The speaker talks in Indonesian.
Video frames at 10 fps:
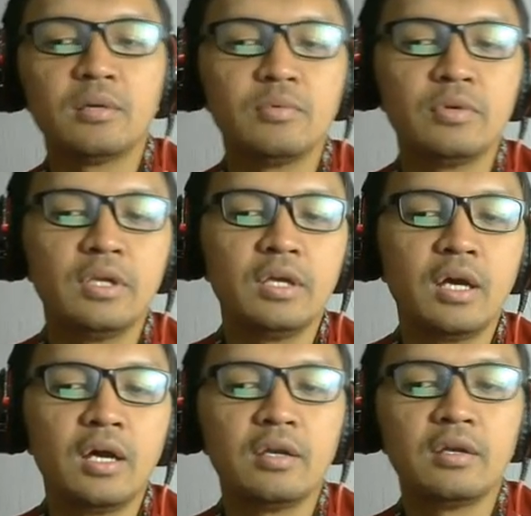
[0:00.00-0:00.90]

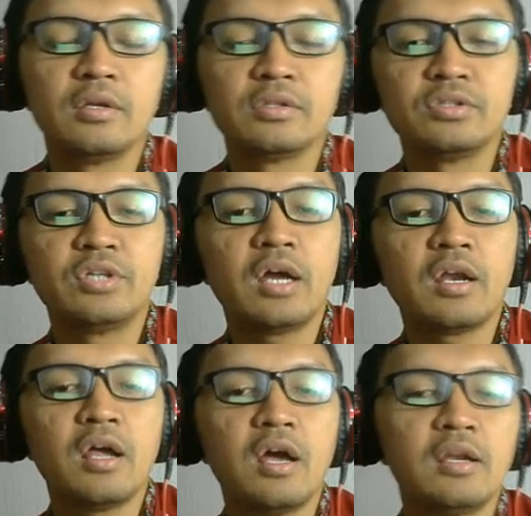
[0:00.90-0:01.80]
kemudian
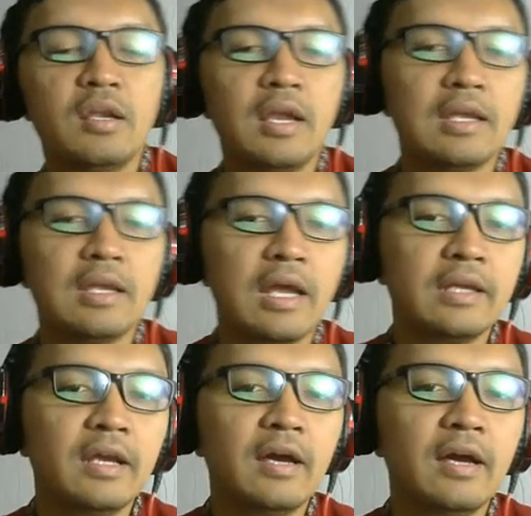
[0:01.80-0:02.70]
sejarah dan
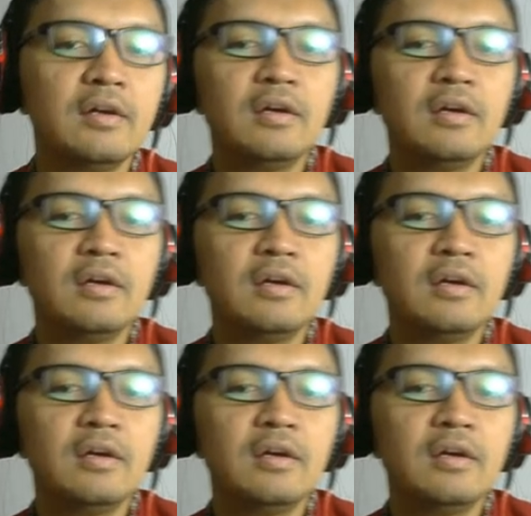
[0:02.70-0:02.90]
lain-lain ya.